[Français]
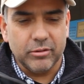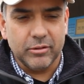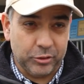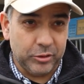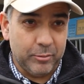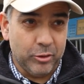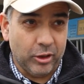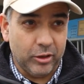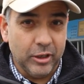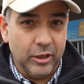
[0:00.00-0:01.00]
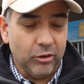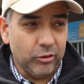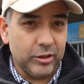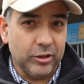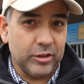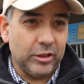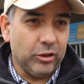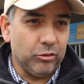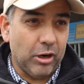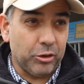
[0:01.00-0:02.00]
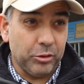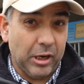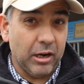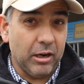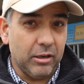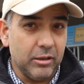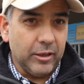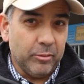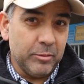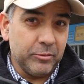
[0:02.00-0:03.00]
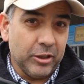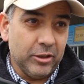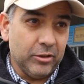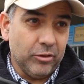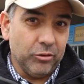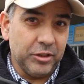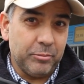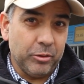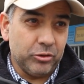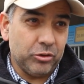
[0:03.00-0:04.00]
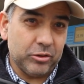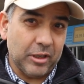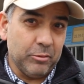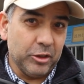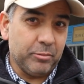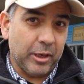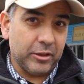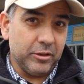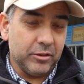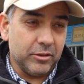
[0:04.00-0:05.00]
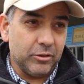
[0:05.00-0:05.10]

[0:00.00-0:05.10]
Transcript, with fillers: C'est que d'abord, on est dans un endroit rural et en même temps on dépend totalement de Paris.